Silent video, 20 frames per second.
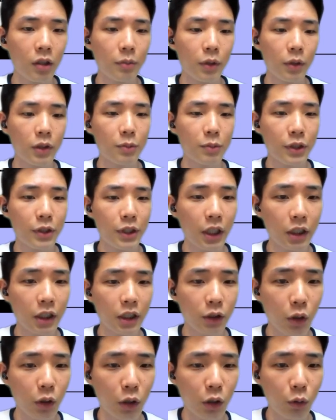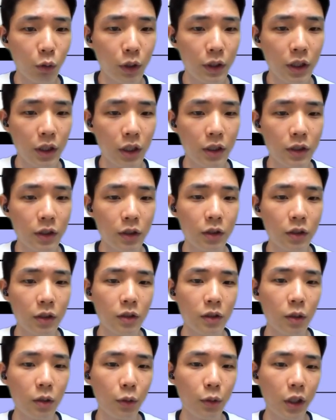버즈빌이라는 광고회사에서
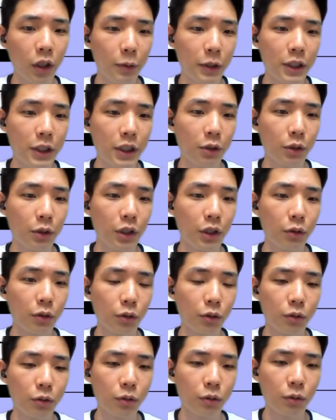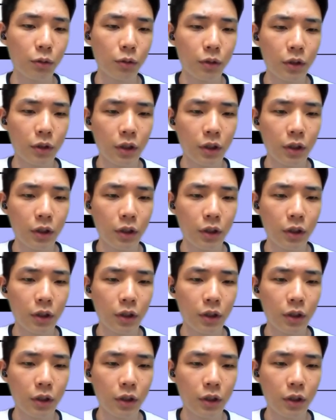서버 개발자로 일하고 있고